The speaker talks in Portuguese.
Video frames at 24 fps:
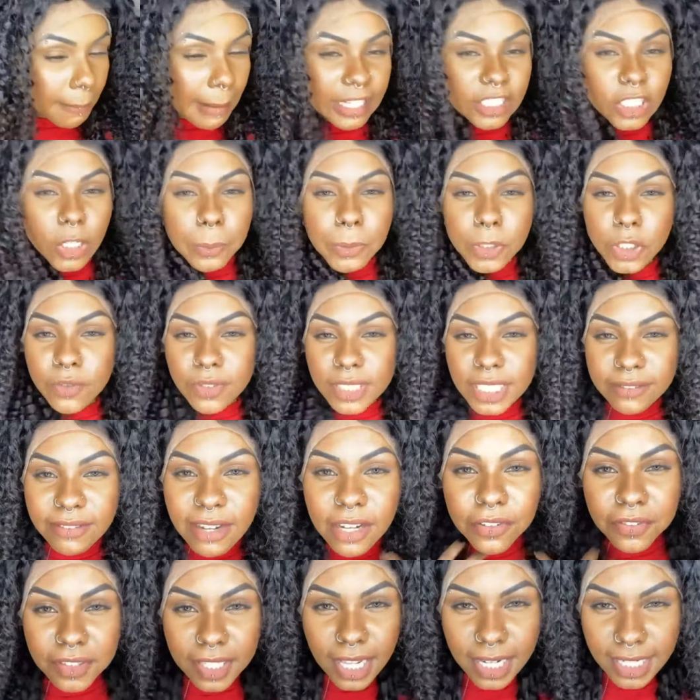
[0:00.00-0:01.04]
Mas depois você
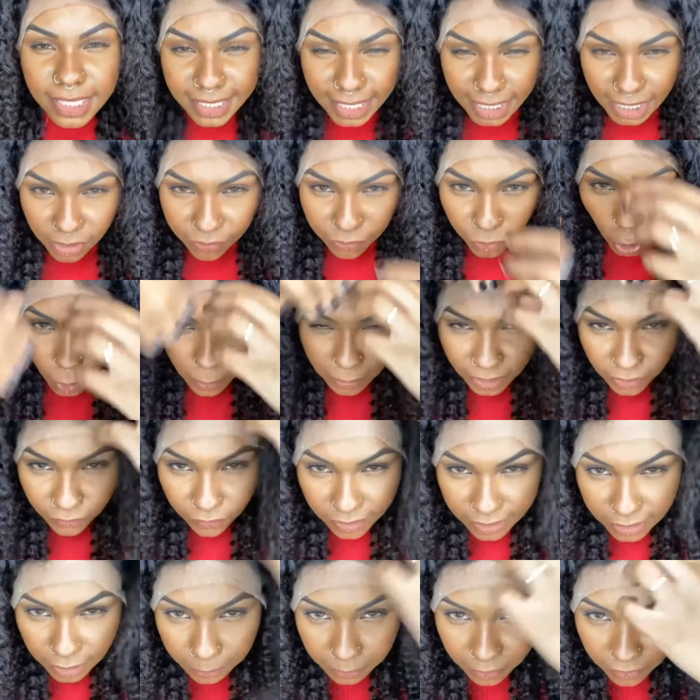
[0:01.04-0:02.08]
vai finalizar da forma que
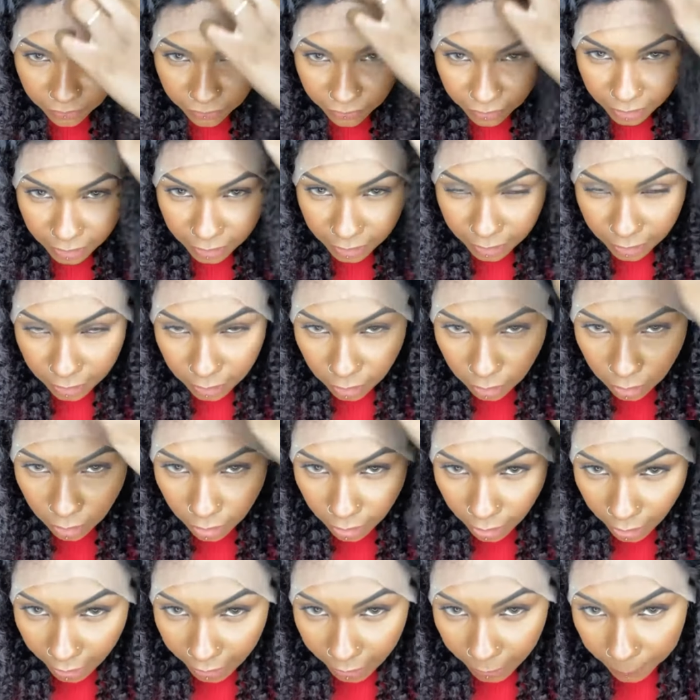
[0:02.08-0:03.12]
você preferir.
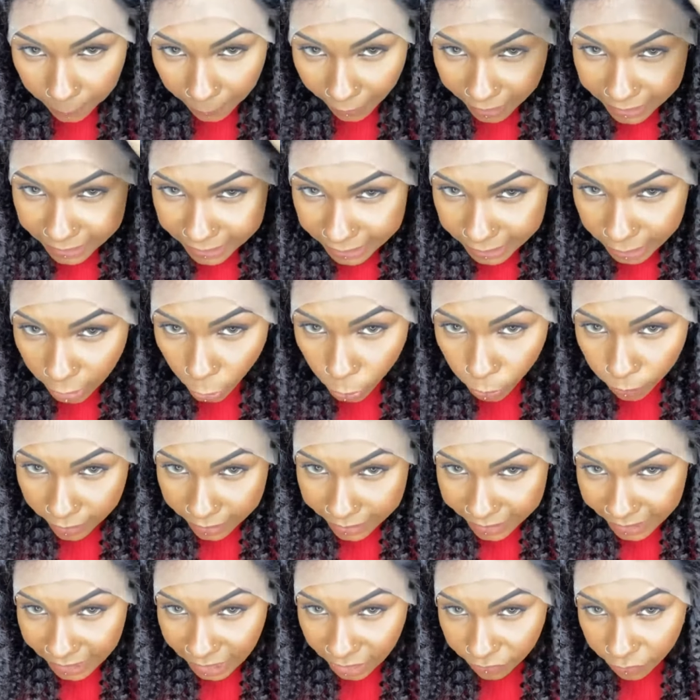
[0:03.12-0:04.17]
Repartição
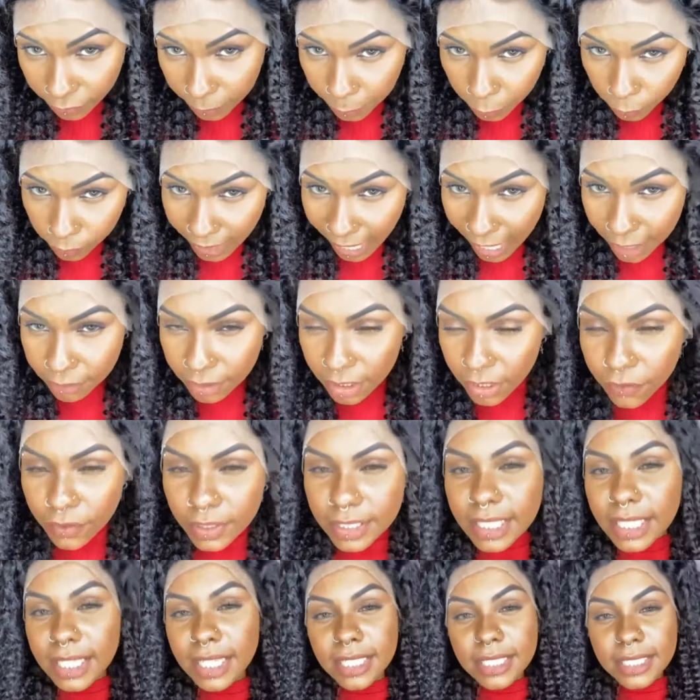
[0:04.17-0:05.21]
livre pro lado que
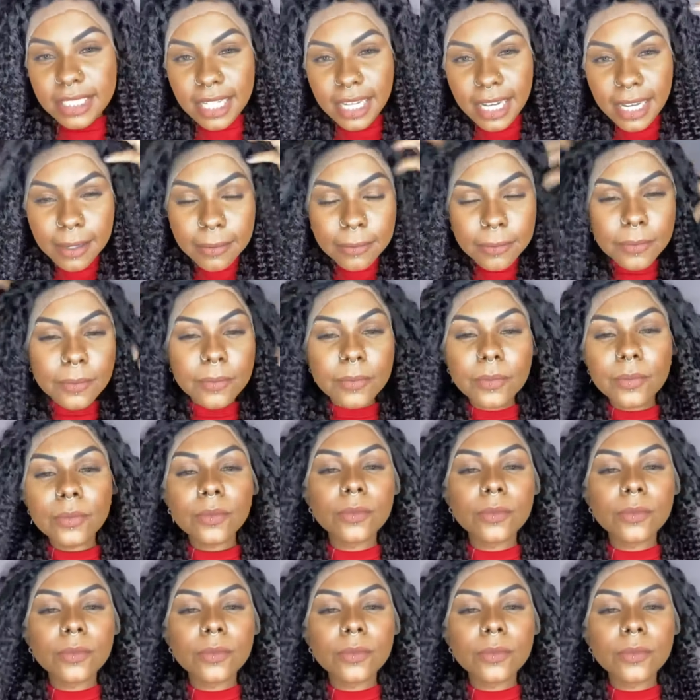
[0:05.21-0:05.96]
você quiser.